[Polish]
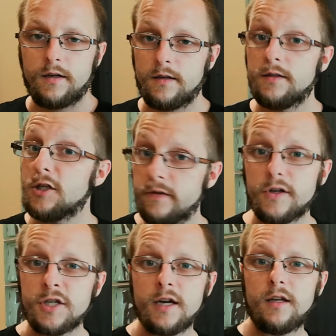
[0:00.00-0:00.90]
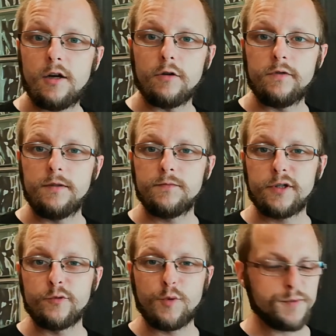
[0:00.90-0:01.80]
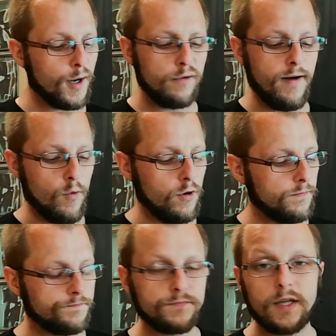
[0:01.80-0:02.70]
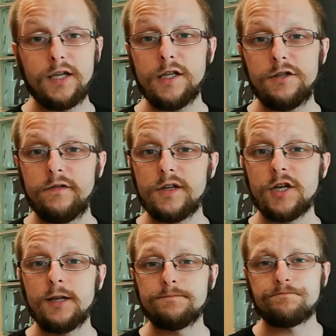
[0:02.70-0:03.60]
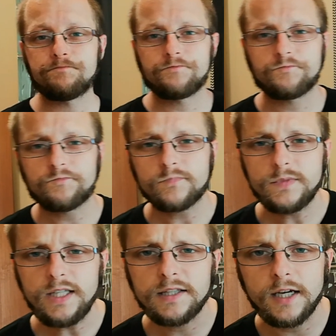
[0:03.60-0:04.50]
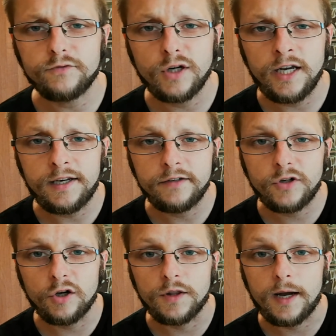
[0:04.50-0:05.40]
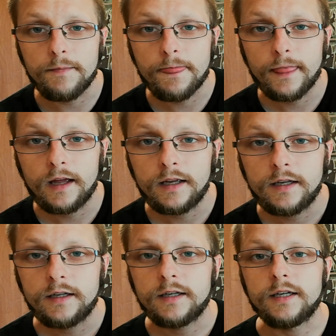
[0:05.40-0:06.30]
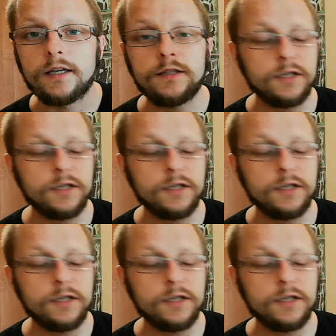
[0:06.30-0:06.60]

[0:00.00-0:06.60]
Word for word: Y, nie dziwię się Erikowi, że mu posmakowało i nie dziwię się, tak w ogóle Erik wygląda. E, nie